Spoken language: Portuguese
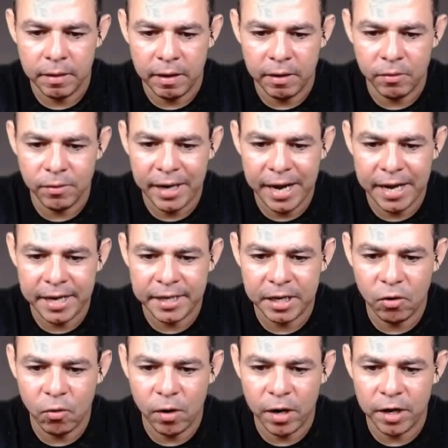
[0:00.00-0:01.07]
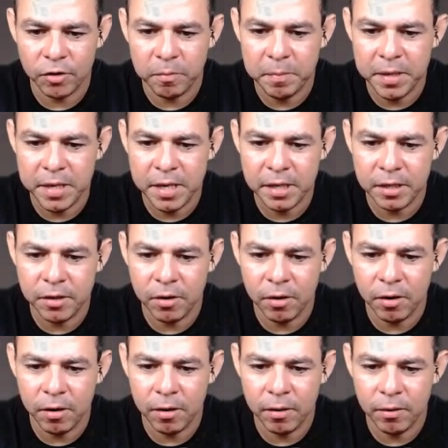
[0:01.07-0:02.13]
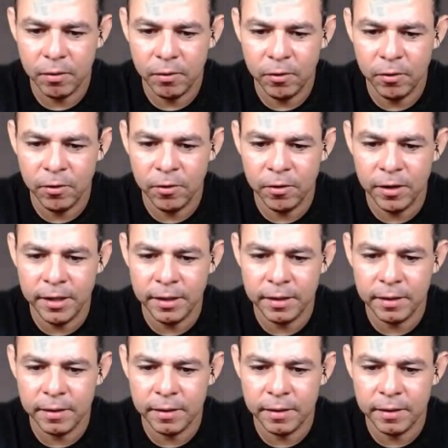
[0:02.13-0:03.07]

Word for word: Aí um carinha correndo bem ali, ó. Oi!